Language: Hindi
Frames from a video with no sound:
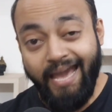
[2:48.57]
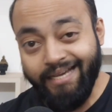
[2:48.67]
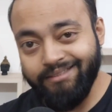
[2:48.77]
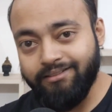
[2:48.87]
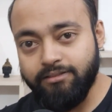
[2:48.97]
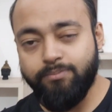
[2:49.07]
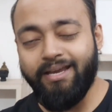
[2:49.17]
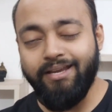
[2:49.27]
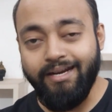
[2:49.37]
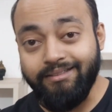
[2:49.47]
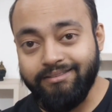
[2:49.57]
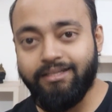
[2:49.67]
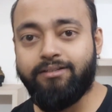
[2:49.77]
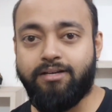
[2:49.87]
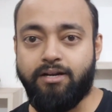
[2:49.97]
एक्सिस बैंक
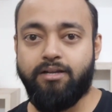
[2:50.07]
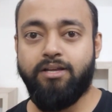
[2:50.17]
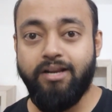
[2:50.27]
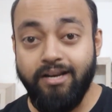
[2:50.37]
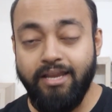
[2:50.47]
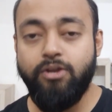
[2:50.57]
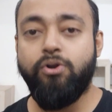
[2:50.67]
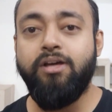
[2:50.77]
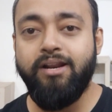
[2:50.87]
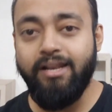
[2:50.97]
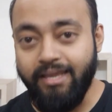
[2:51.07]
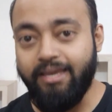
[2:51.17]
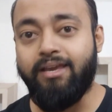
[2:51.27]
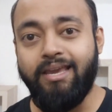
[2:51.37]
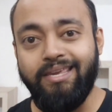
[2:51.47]
एक्सेट्रा
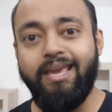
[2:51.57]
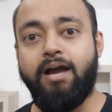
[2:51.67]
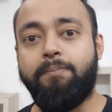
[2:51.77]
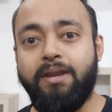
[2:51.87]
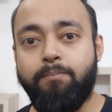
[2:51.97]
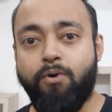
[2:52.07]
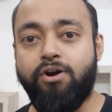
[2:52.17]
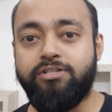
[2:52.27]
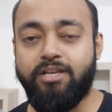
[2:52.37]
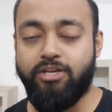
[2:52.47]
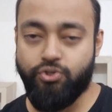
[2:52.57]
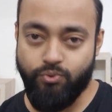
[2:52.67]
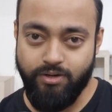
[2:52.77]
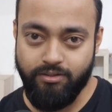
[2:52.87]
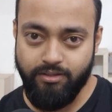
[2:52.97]
रेगुलरली ये अपने बॉन्ड्स
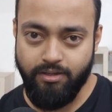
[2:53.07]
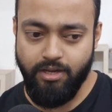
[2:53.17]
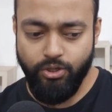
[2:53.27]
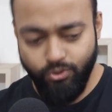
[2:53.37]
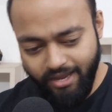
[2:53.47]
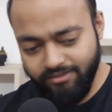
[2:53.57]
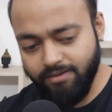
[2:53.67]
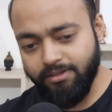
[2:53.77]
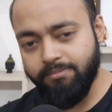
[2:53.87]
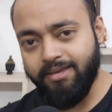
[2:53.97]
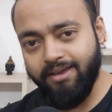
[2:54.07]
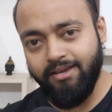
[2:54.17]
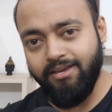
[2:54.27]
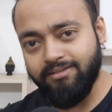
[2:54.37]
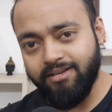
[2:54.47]
इशू करते हैं तो क्या इसका मतलब ये
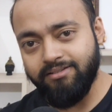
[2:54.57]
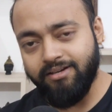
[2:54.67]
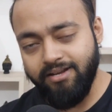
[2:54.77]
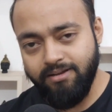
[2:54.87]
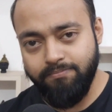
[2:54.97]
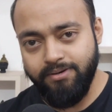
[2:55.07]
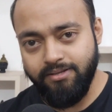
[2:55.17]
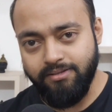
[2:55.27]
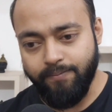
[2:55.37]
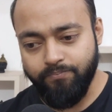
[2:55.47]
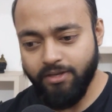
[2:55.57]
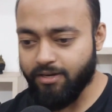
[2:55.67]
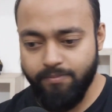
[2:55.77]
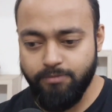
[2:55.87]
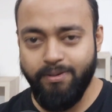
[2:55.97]
है कि ये सारी सड़ी कंपनीज हैं
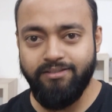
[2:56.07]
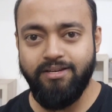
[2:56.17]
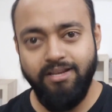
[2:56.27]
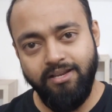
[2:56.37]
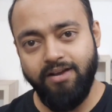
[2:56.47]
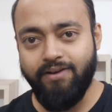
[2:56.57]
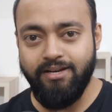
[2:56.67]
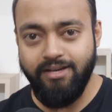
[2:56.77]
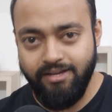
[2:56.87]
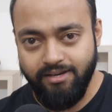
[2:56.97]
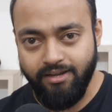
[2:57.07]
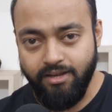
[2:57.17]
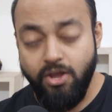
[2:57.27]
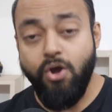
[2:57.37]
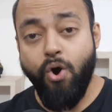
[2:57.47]
इनके पास पैसे नहीं इनके हवाले निकल गए
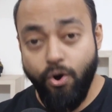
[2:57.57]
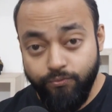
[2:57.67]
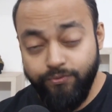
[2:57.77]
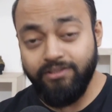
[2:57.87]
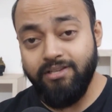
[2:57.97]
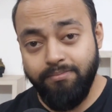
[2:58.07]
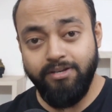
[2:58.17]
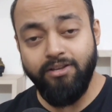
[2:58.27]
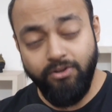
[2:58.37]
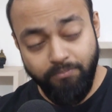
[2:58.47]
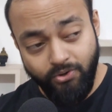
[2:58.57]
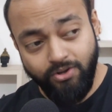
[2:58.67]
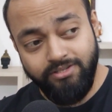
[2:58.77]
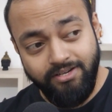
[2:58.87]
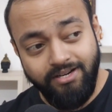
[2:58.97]
ऑब्वियसली
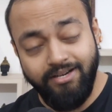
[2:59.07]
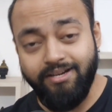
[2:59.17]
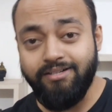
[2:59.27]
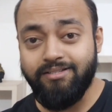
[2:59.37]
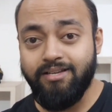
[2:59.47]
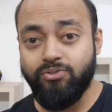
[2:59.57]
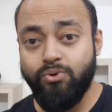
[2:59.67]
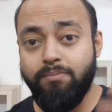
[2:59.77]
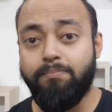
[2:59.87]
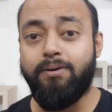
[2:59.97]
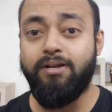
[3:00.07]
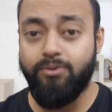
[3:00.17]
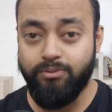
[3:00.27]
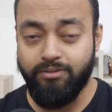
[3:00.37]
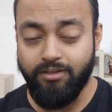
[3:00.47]
बिकॉज इनके टिकट साइज थोड़े बड़े
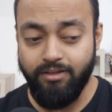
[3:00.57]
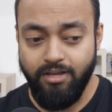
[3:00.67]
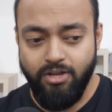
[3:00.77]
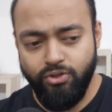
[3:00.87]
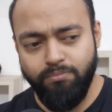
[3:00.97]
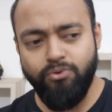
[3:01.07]
होते हैं तो